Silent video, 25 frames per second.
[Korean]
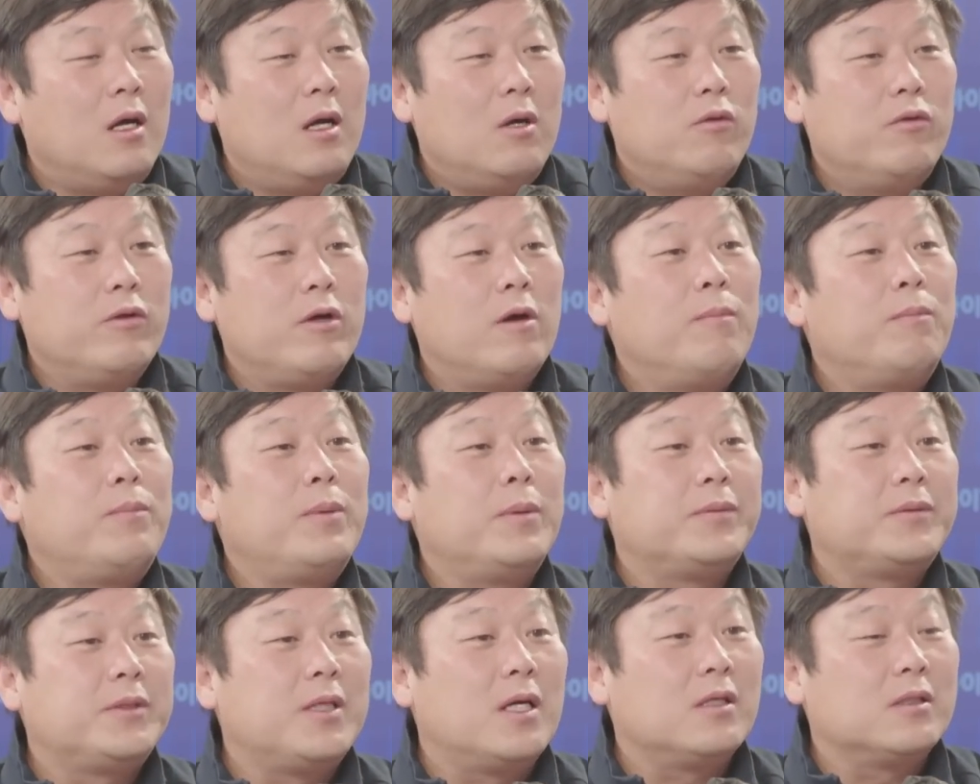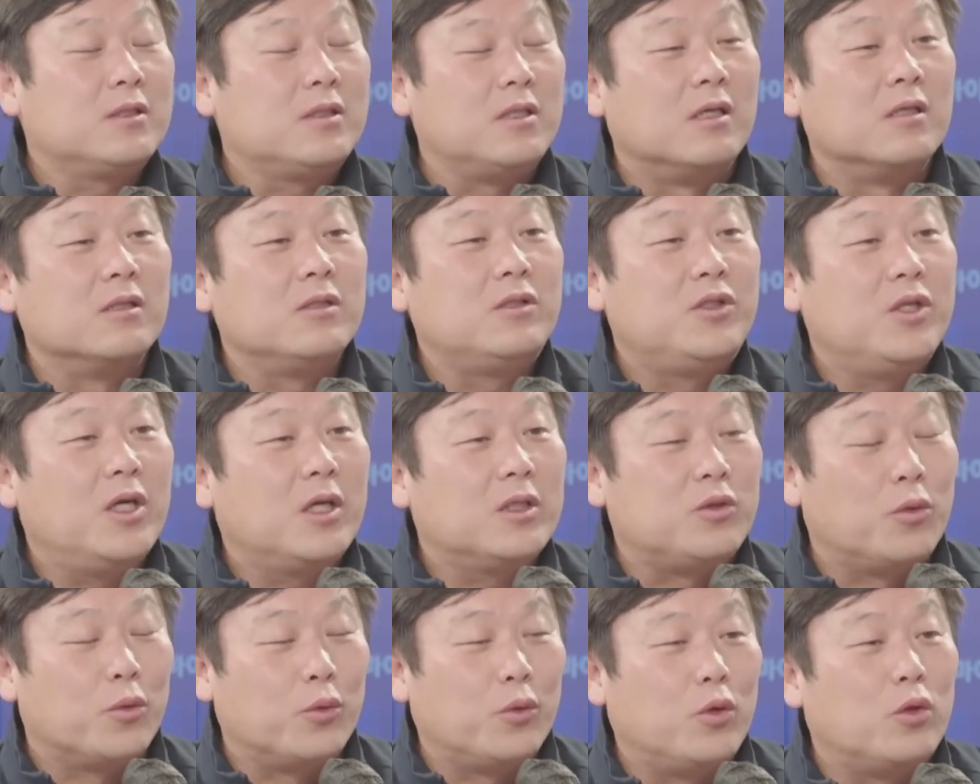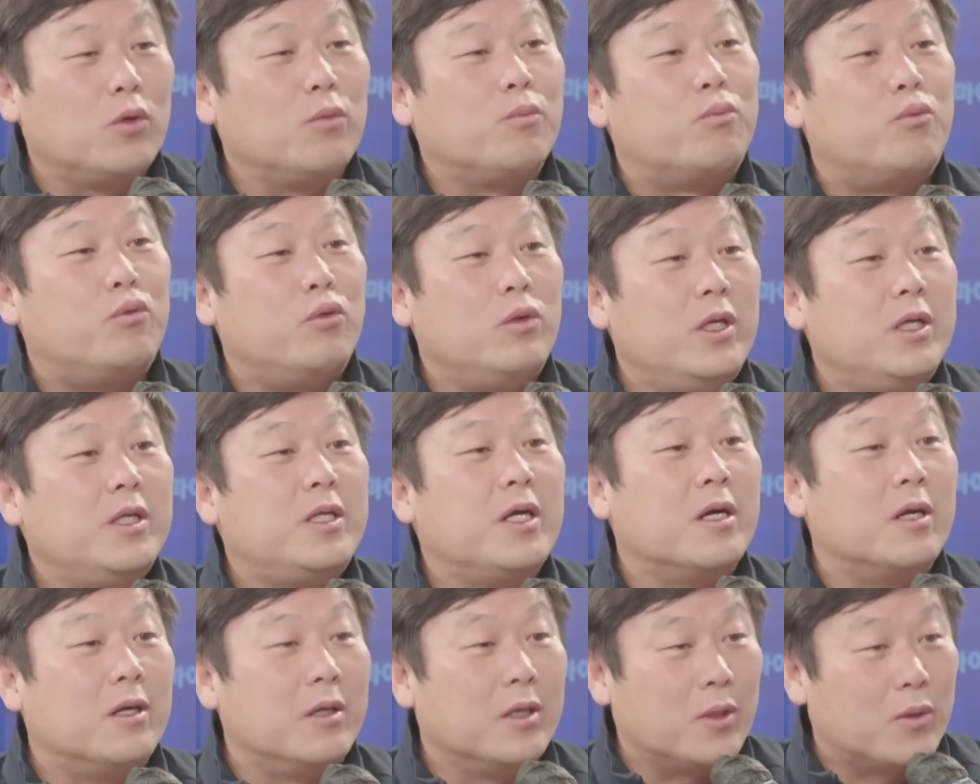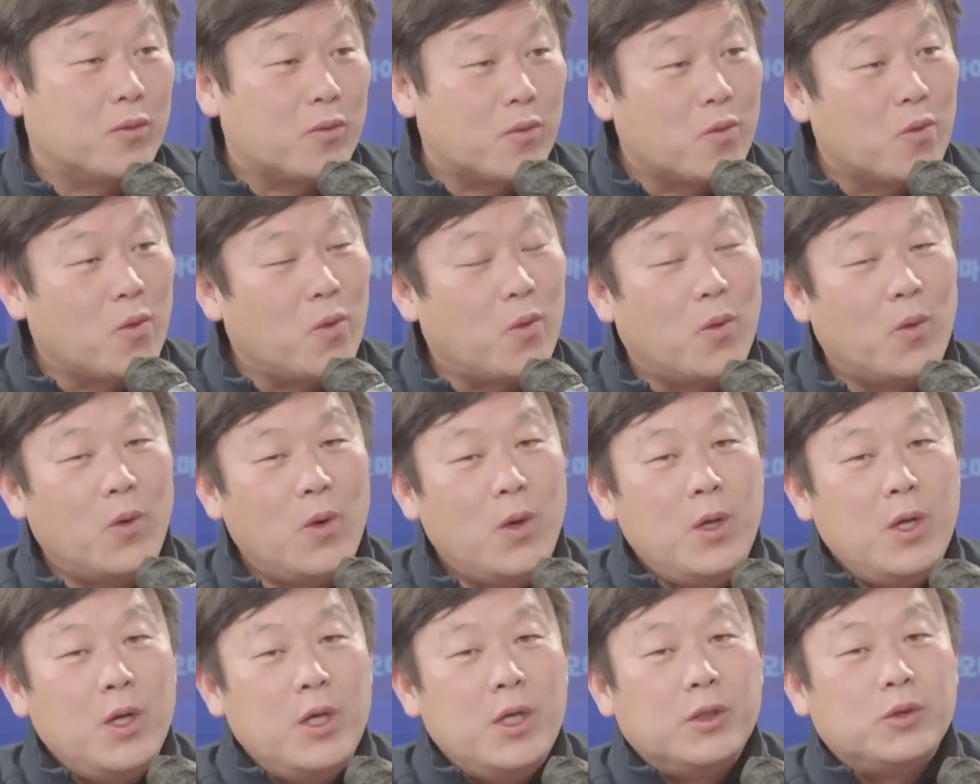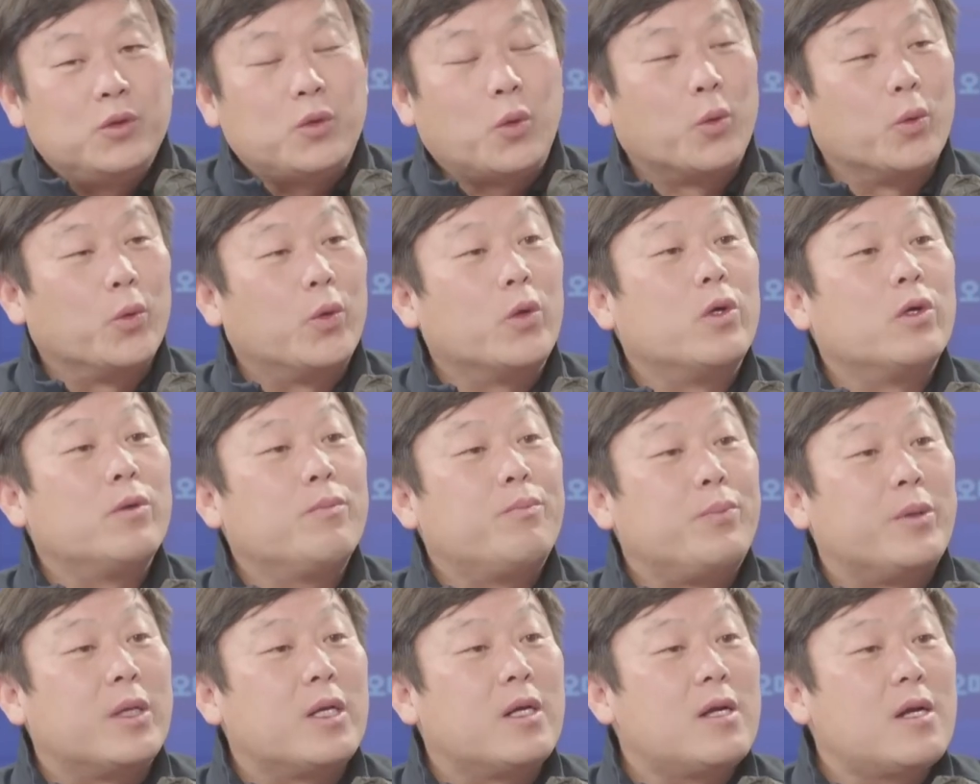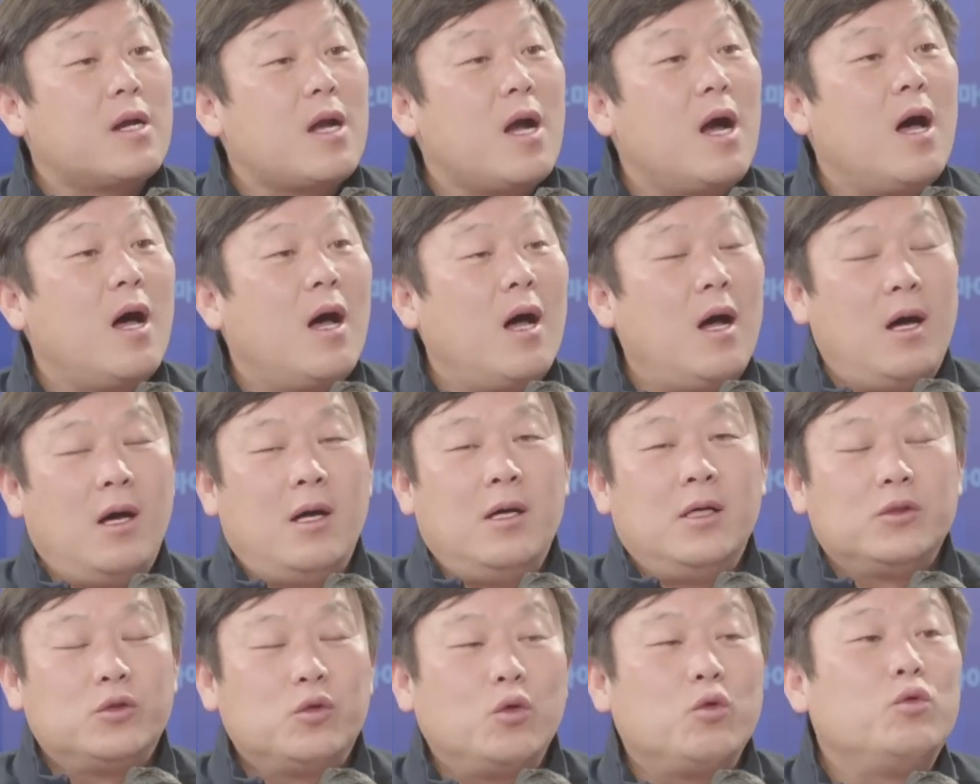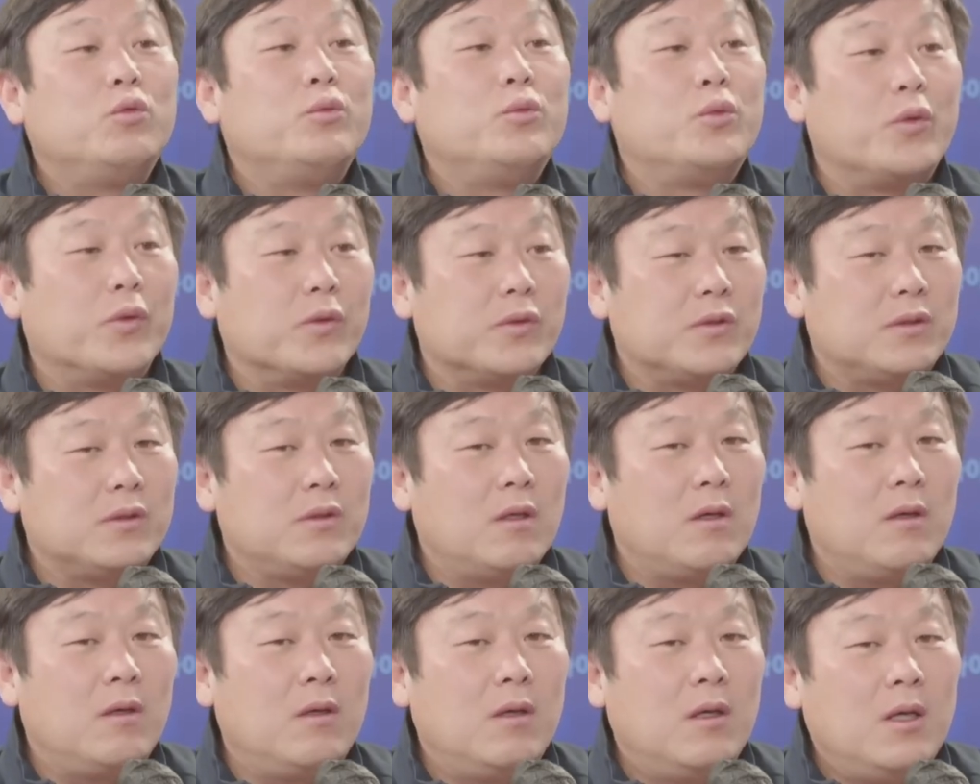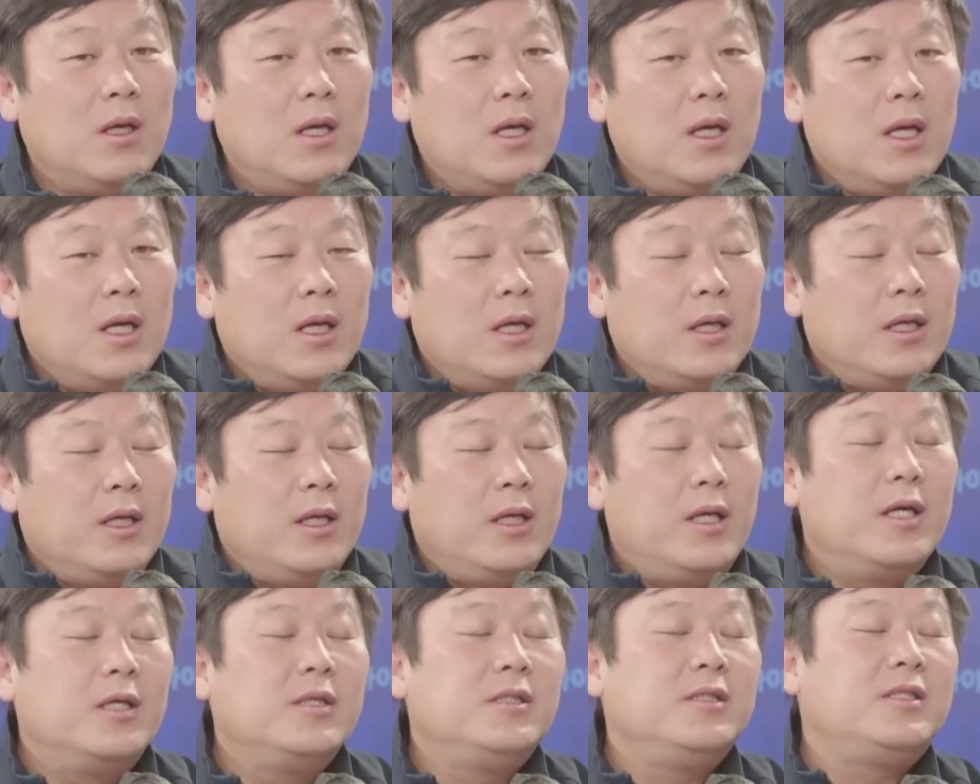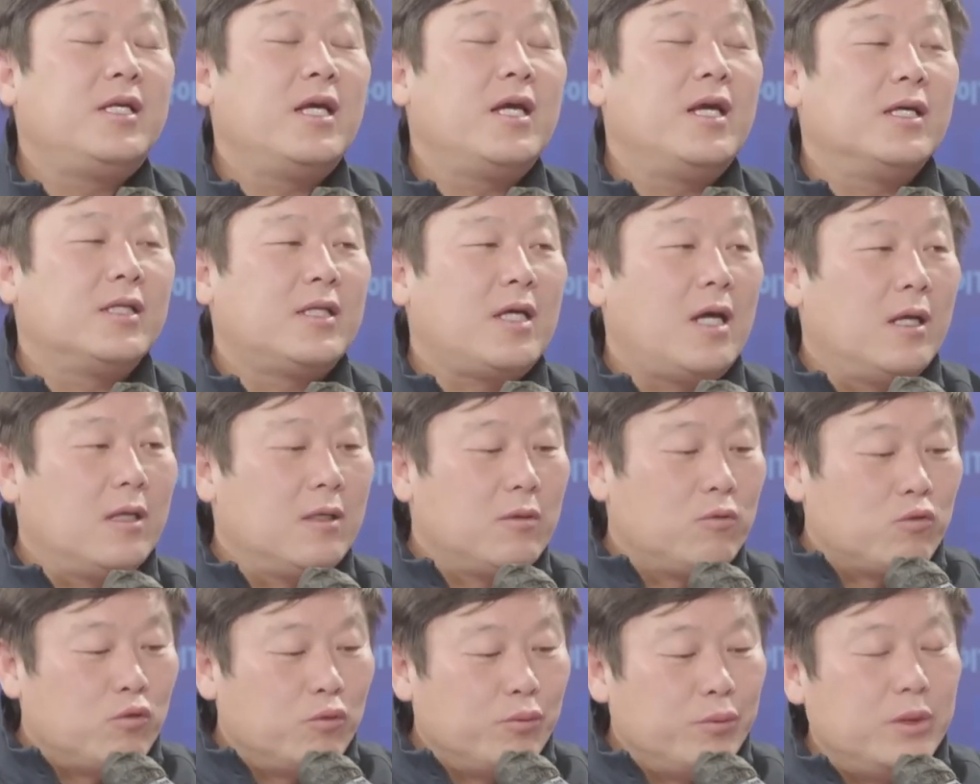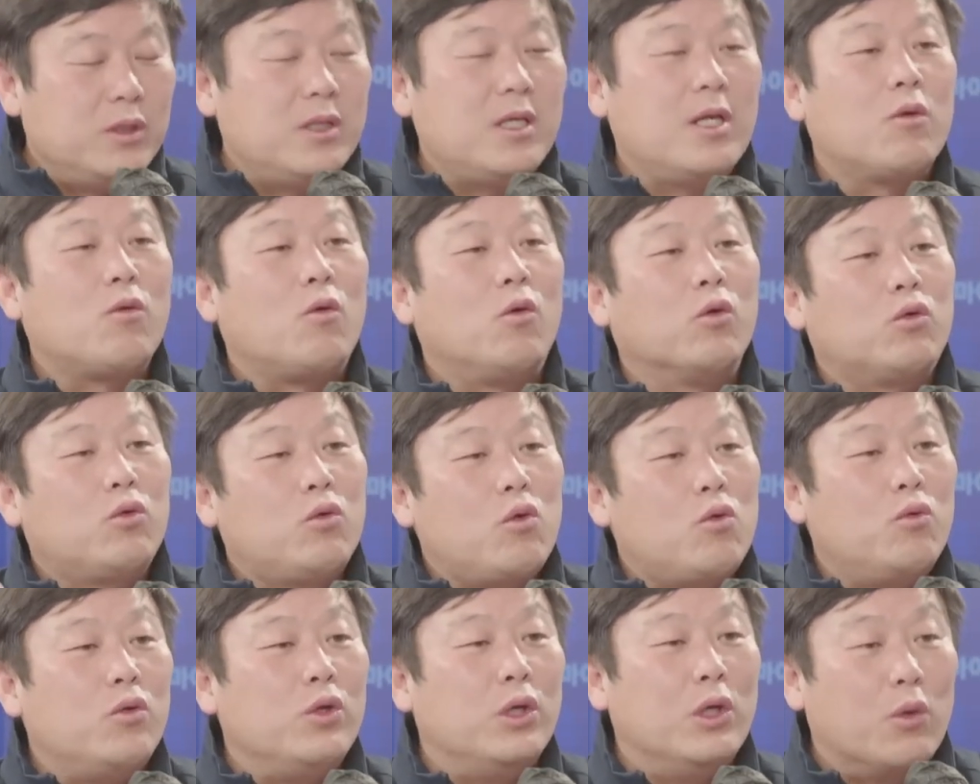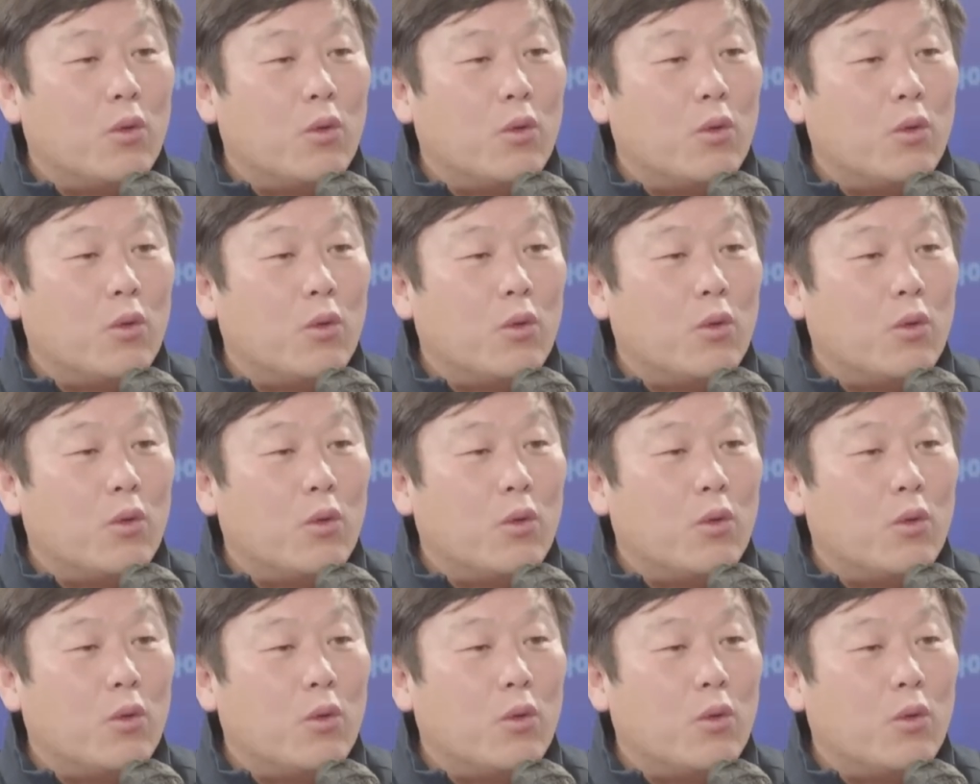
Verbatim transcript: 우리 헌법상 정치와 종교는 분리되어 있고 음... 종교는 빛과 소금으로서 네. 현세에 사는 국민들의 고통을